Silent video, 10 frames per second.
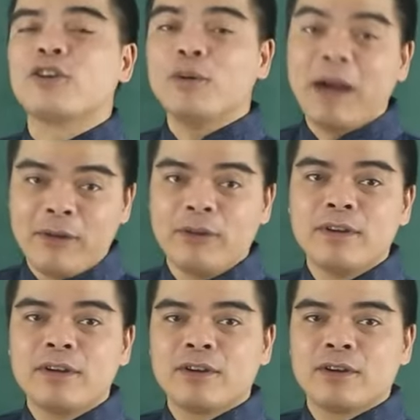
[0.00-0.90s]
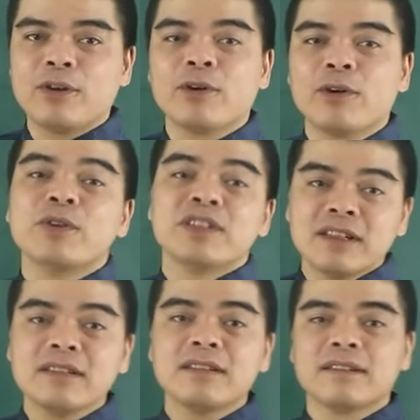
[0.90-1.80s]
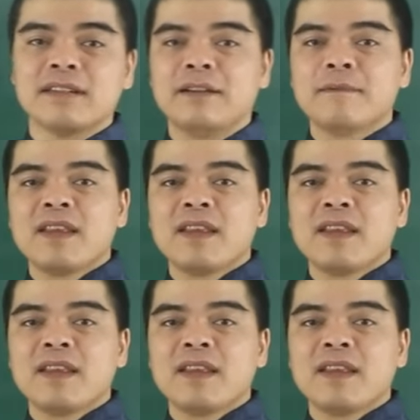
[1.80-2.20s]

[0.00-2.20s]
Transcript: là khó bảo khó khó nuôi dưỡng đấy